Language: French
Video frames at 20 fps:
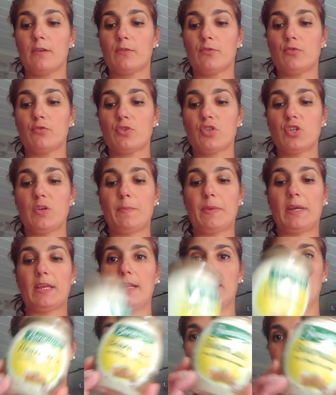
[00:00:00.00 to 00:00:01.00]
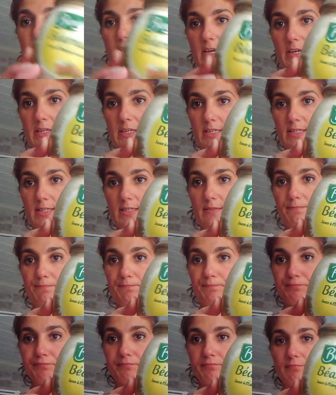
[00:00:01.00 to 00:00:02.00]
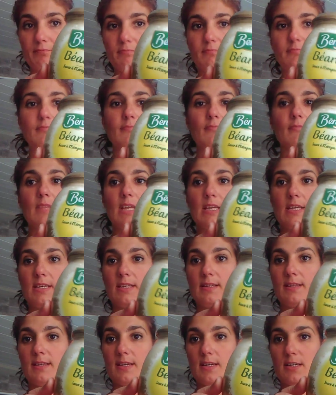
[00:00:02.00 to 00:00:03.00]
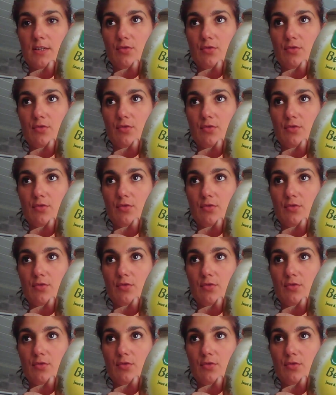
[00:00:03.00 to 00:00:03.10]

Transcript: Donc j'ai pris la béarnaise qui était